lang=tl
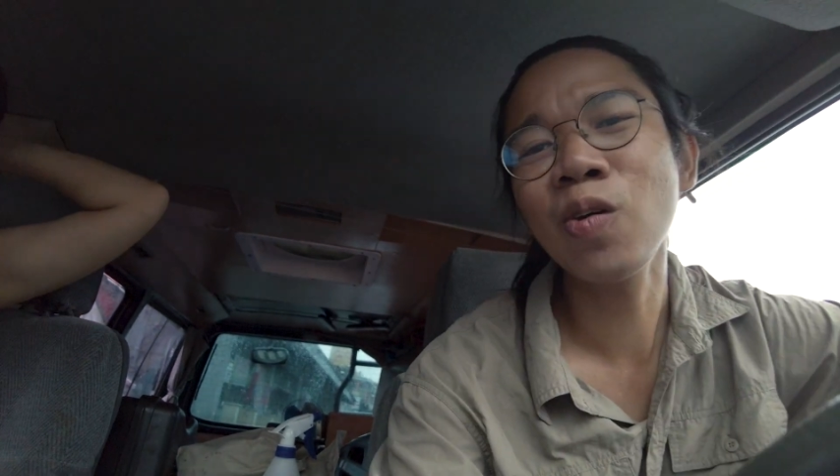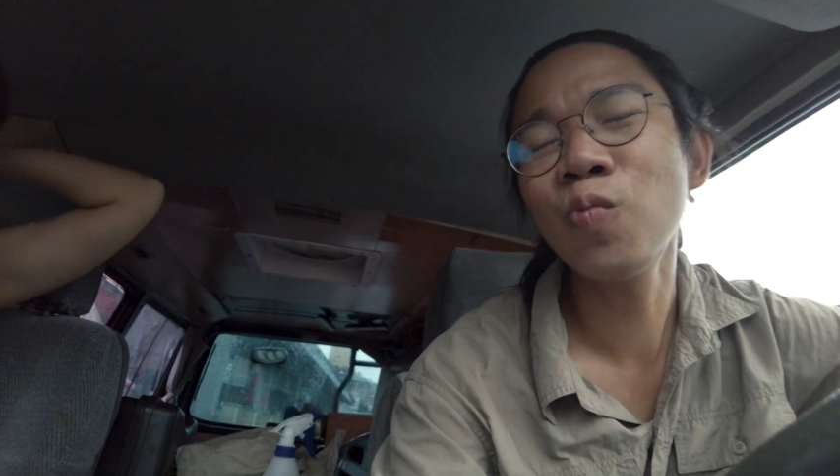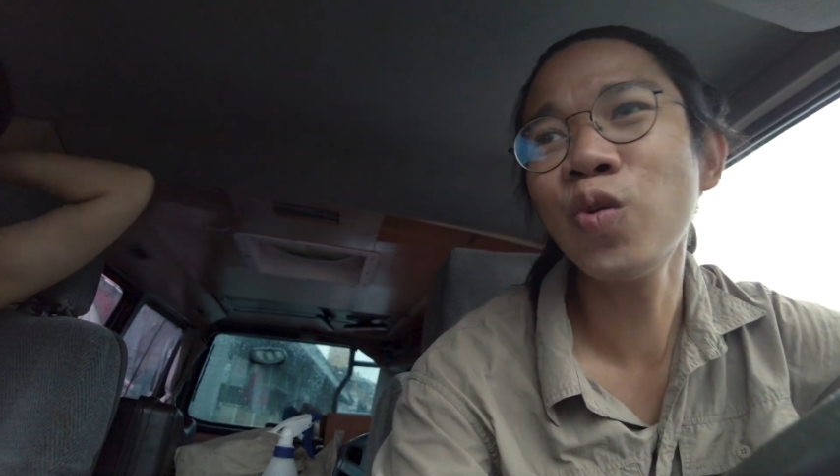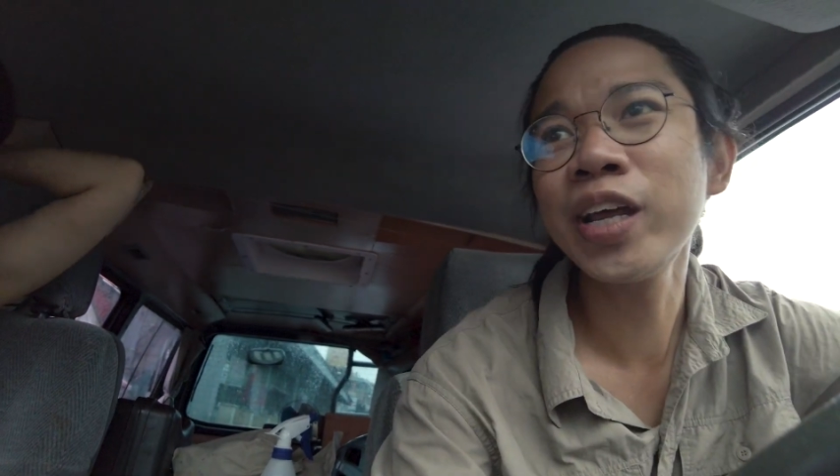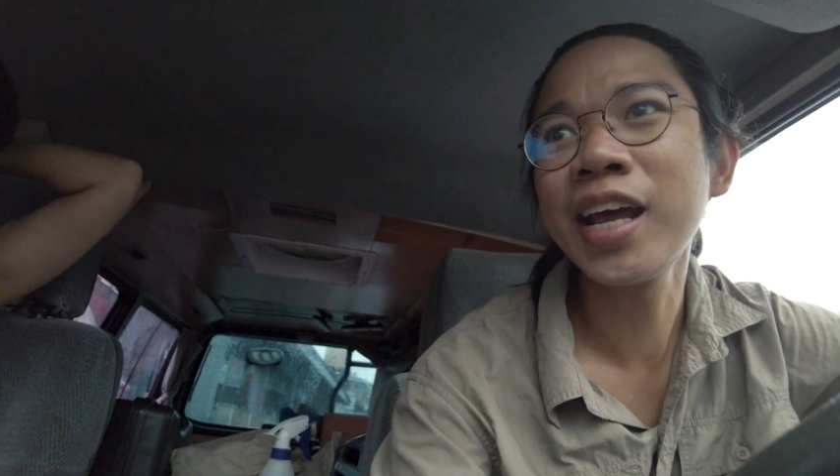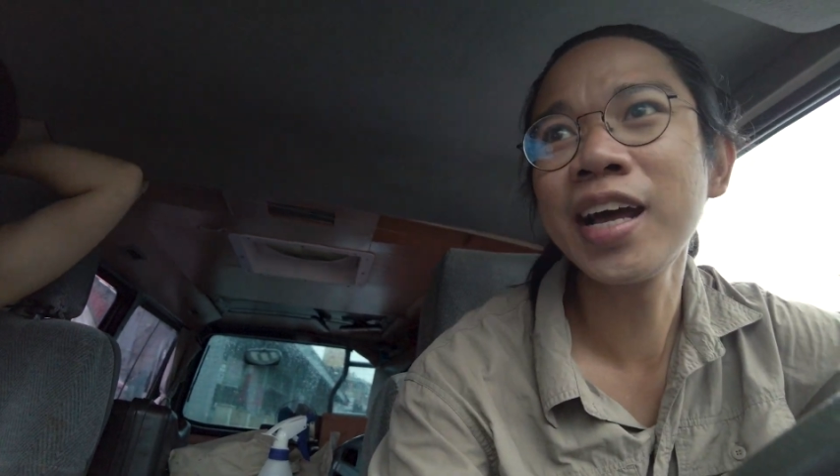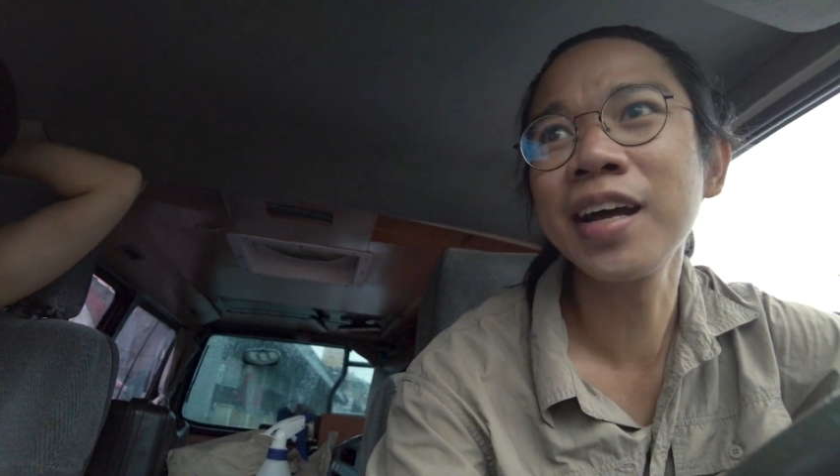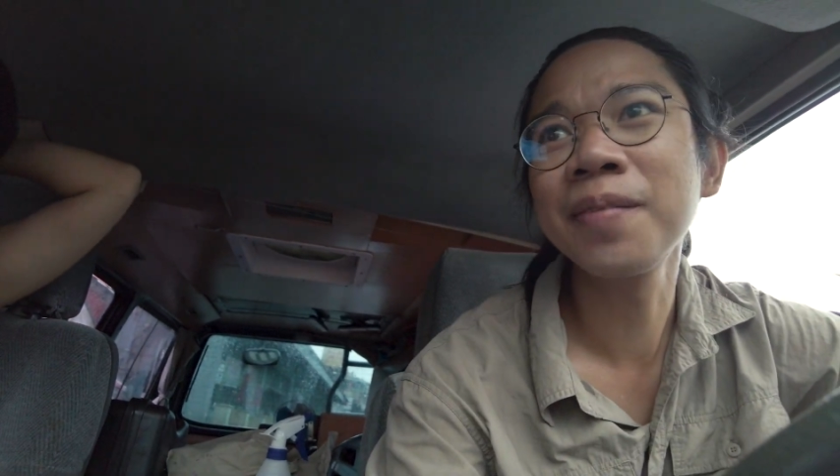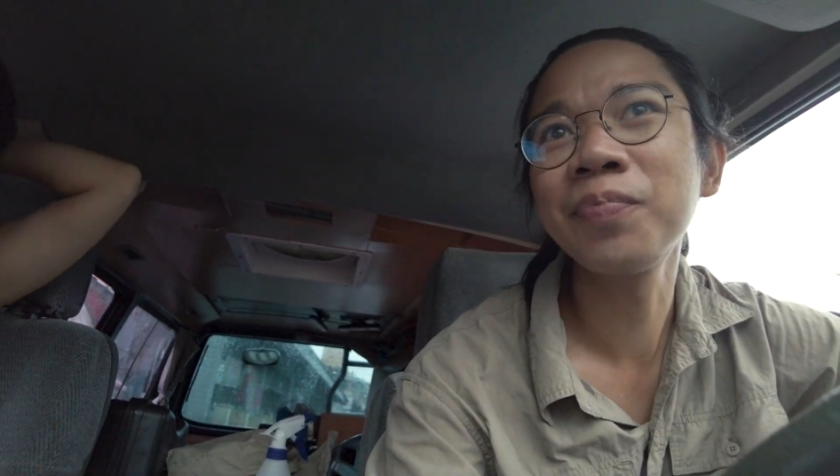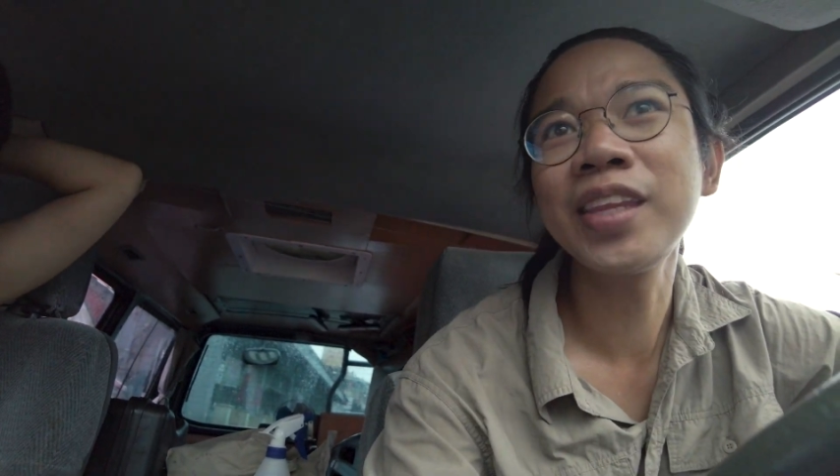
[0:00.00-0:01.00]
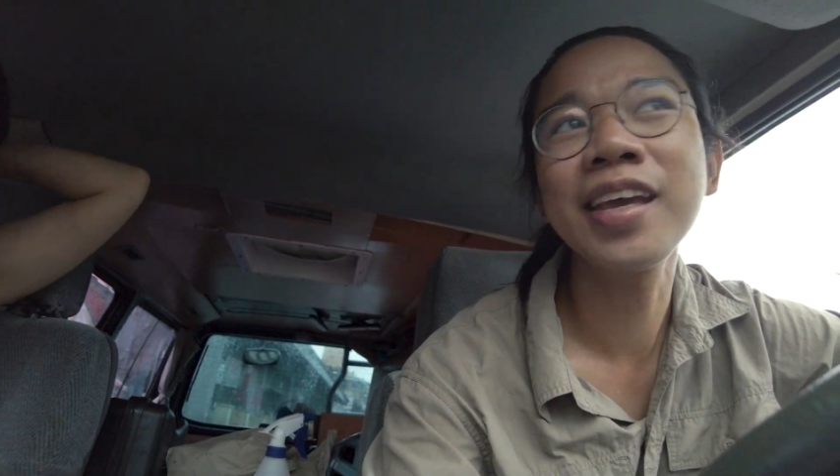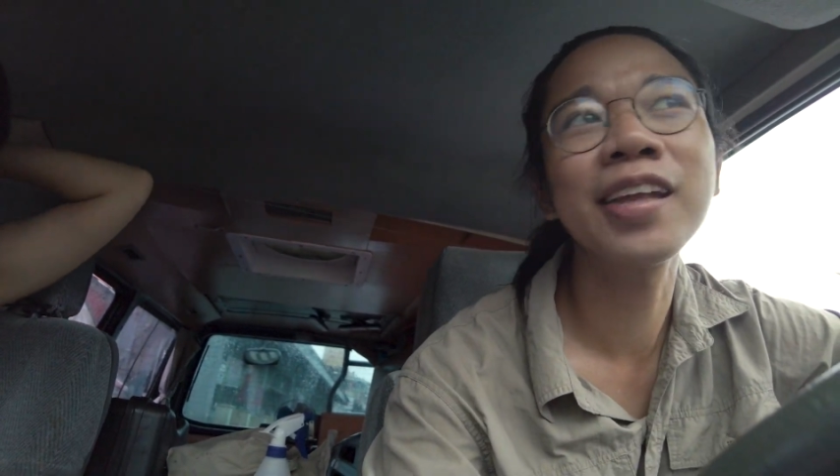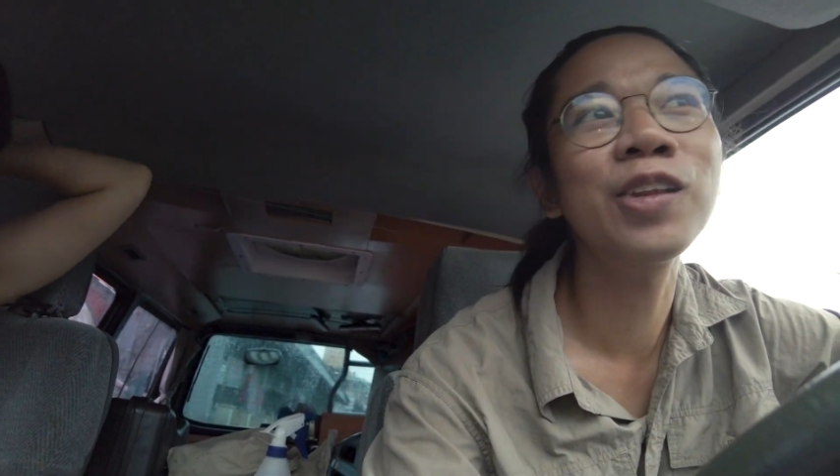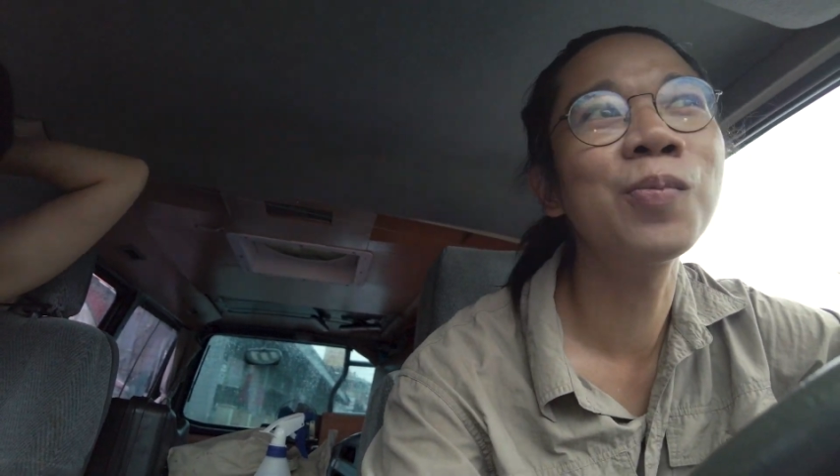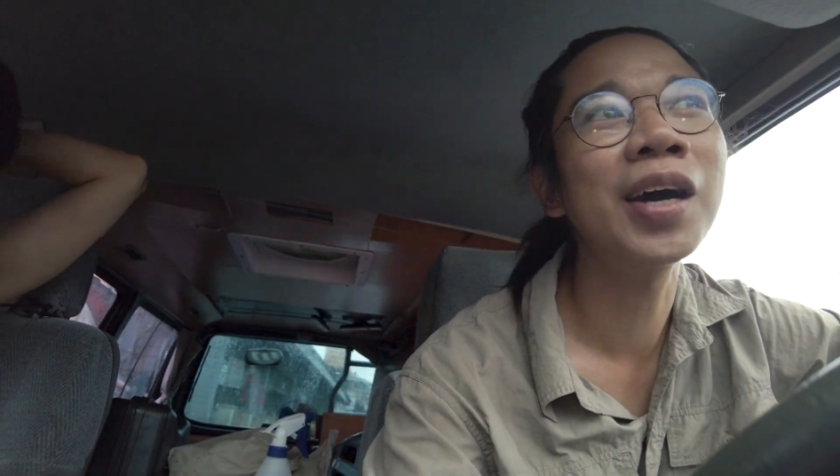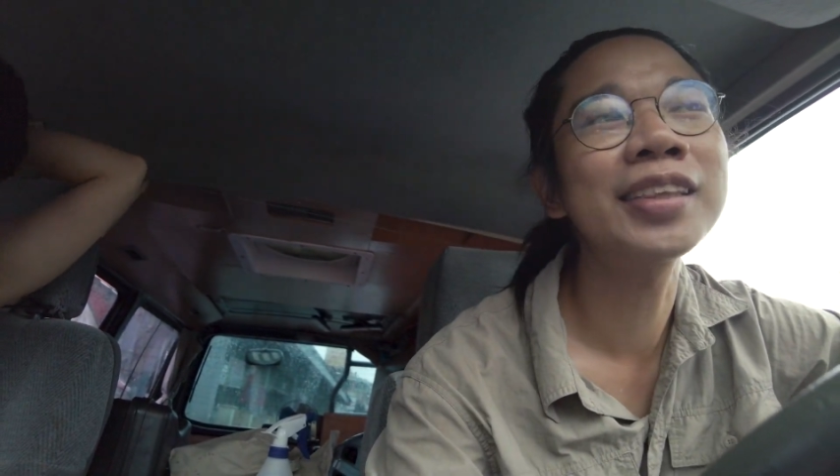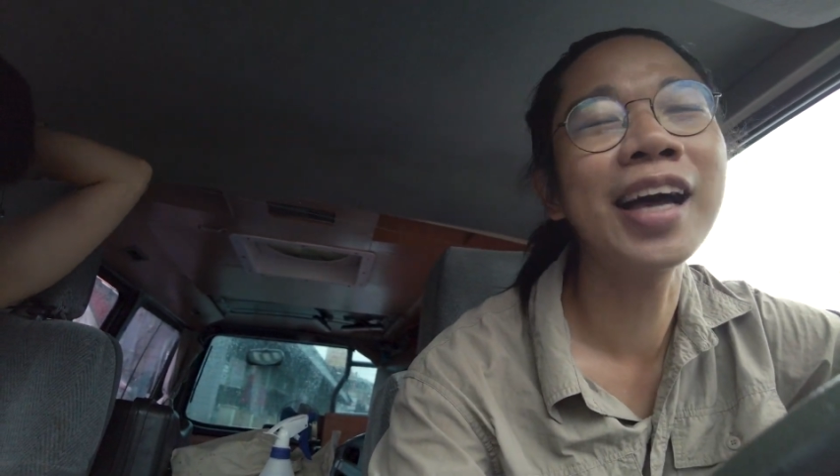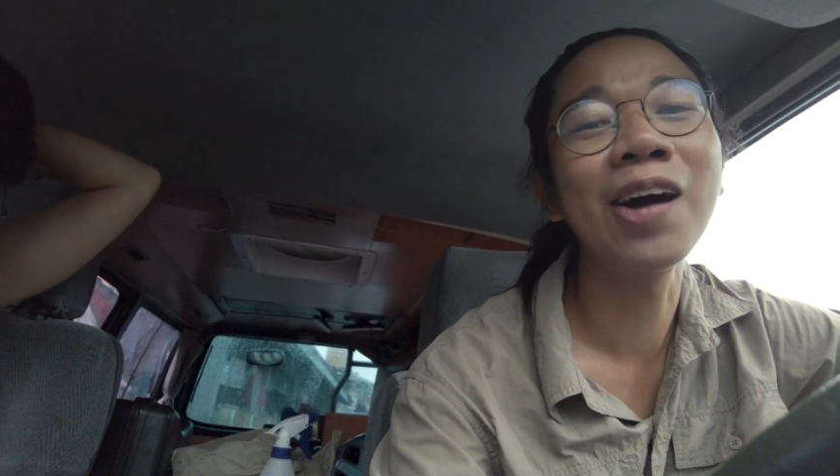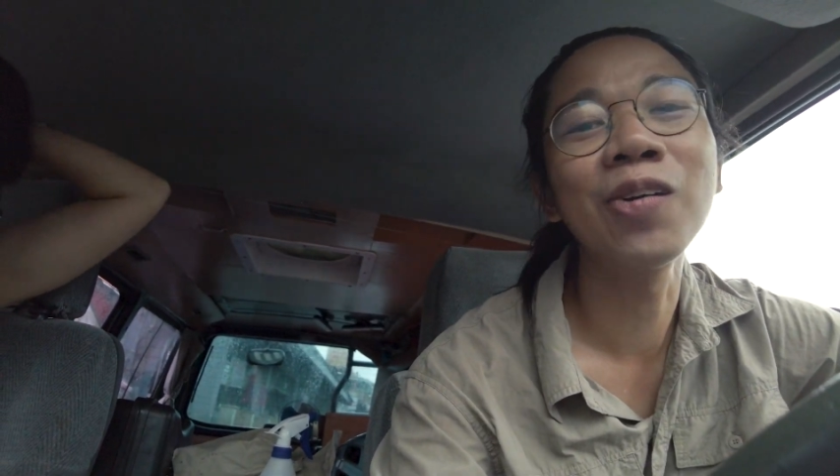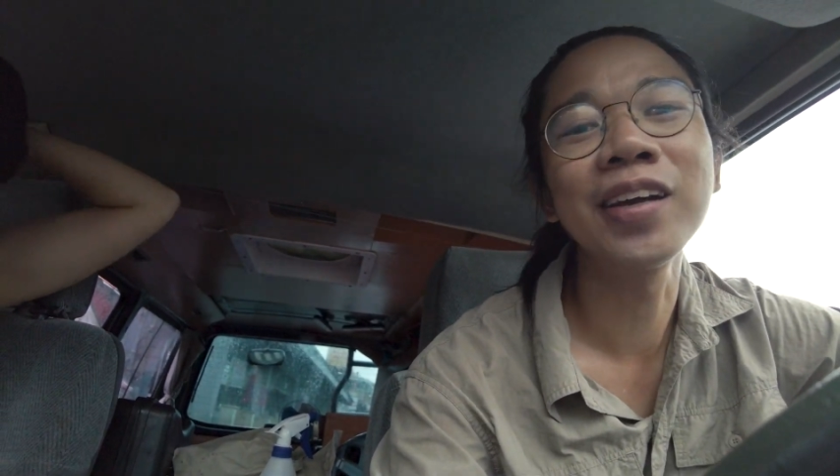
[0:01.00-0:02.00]
kumuha ng ticket yung mga
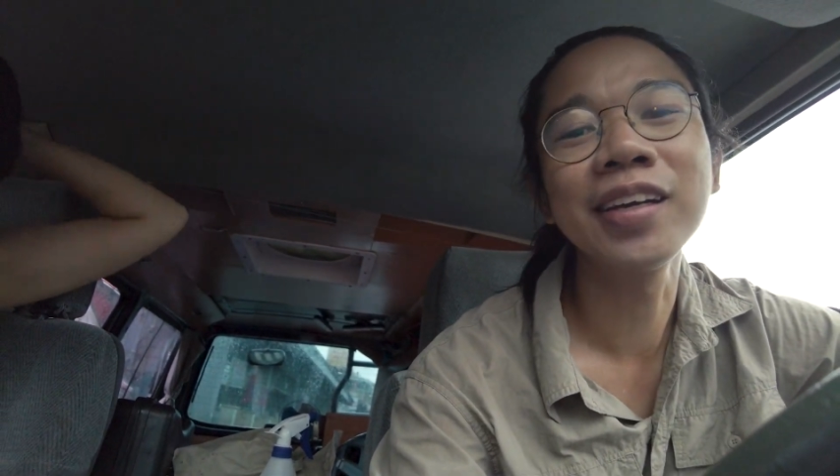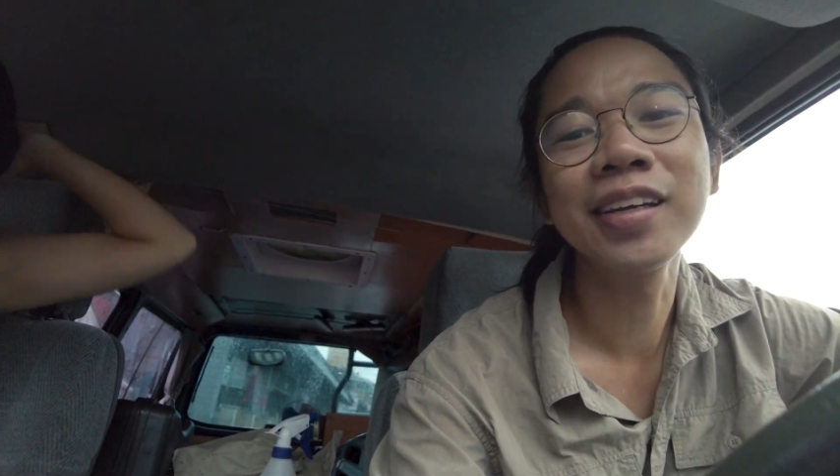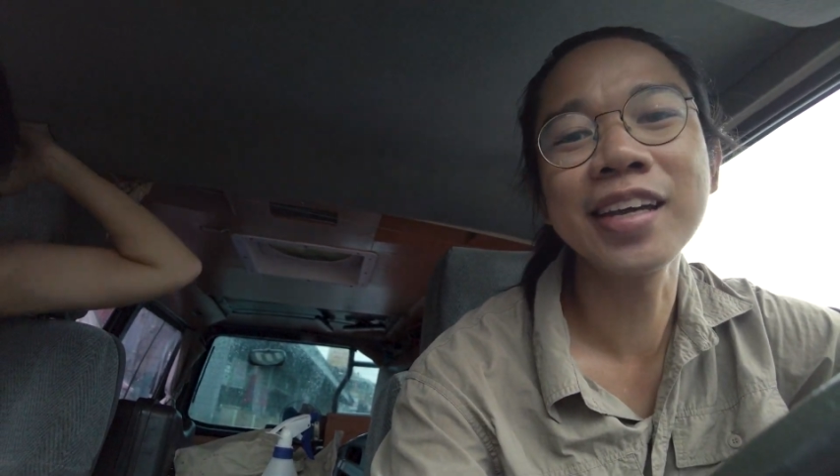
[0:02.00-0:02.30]
tao eh,